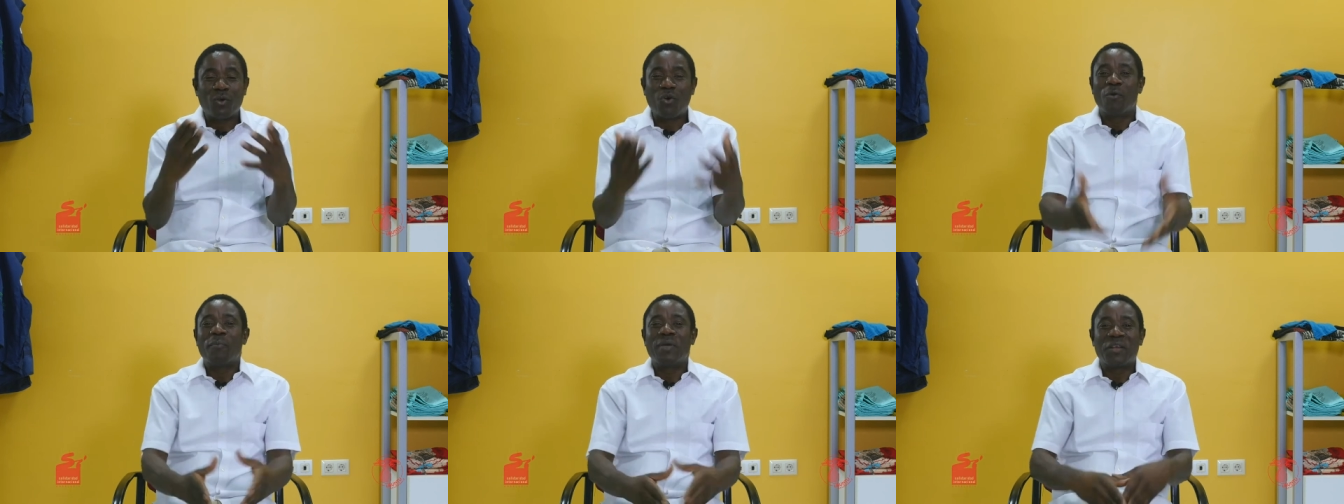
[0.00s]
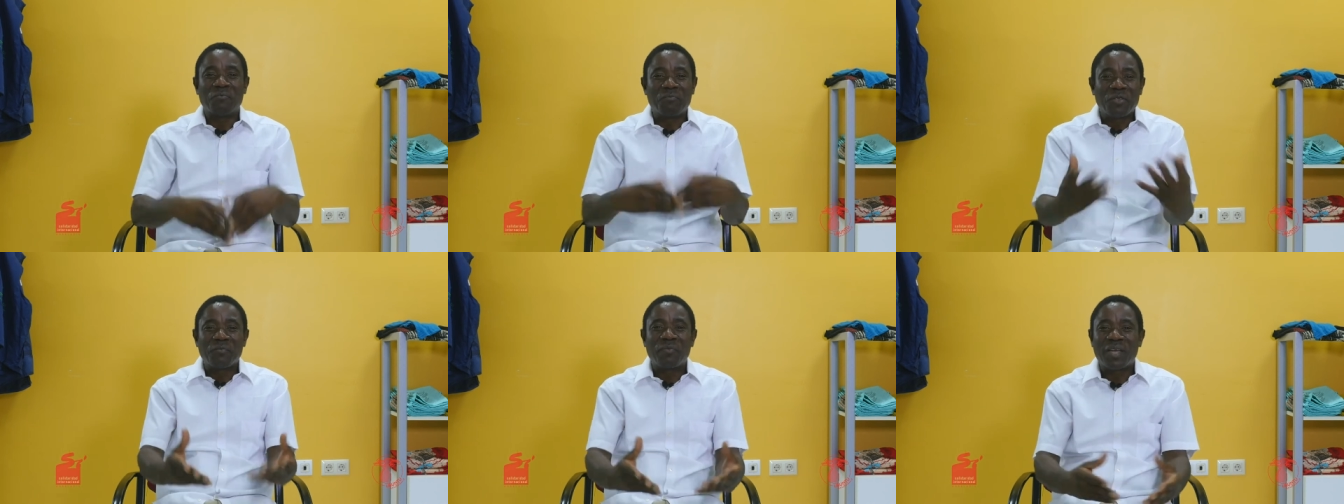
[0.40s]
comen,
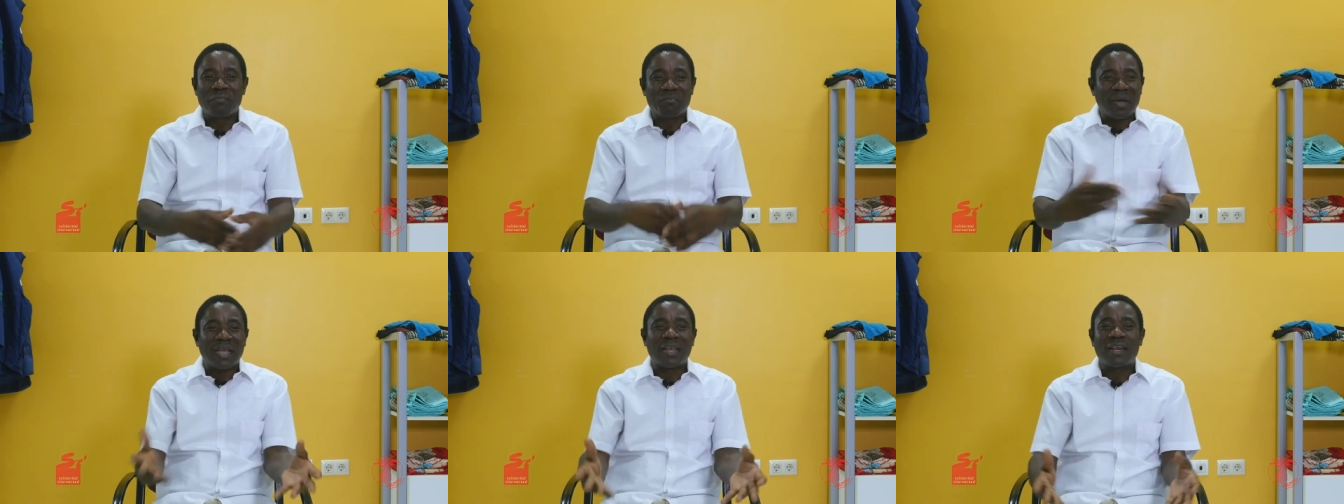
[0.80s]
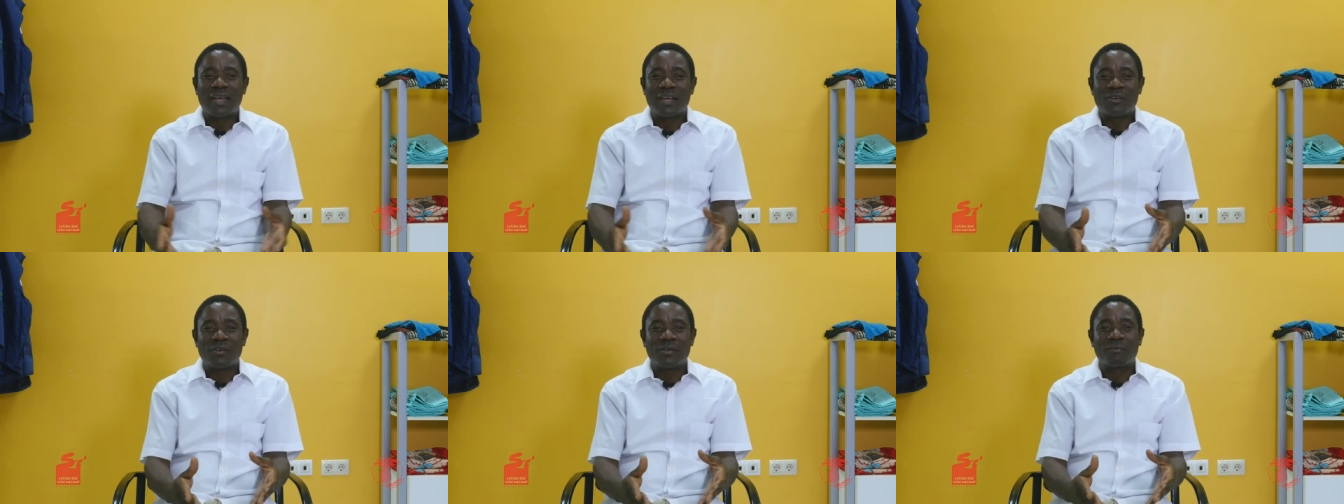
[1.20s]
viven,
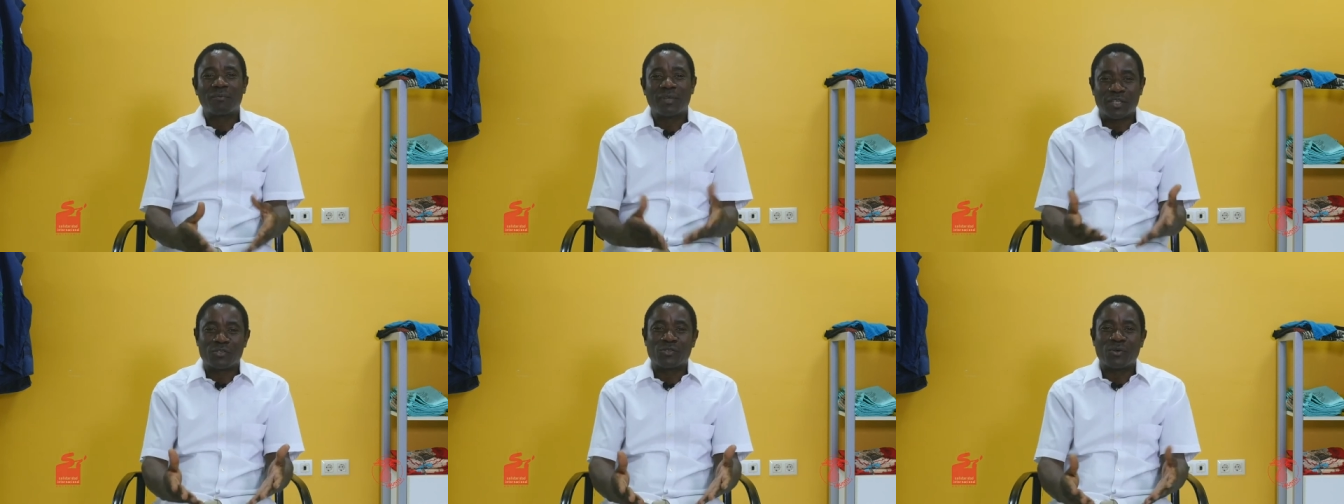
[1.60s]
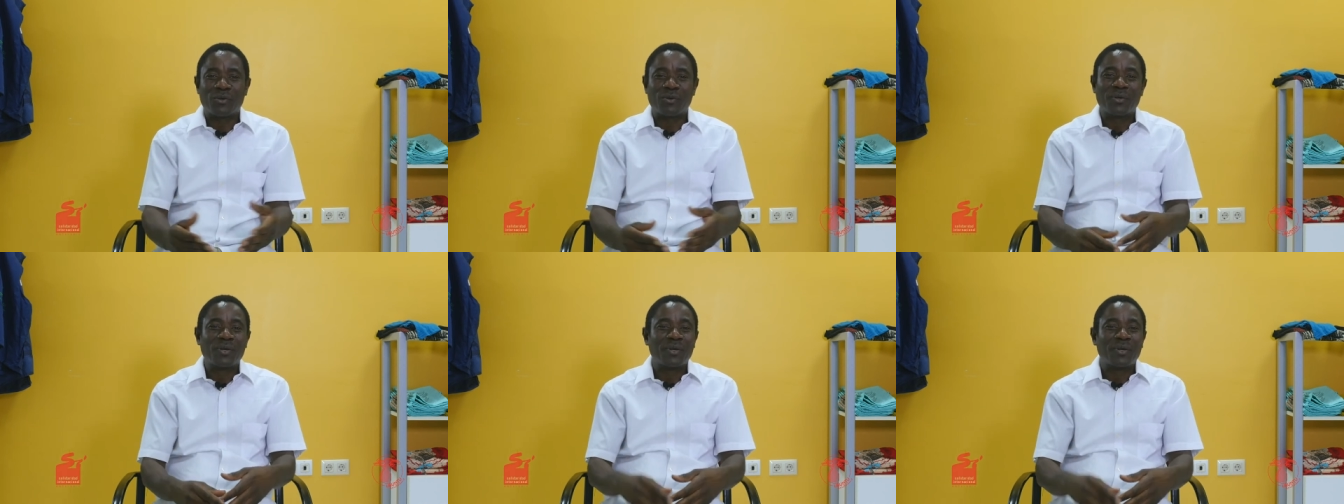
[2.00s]
bailan, eh, eso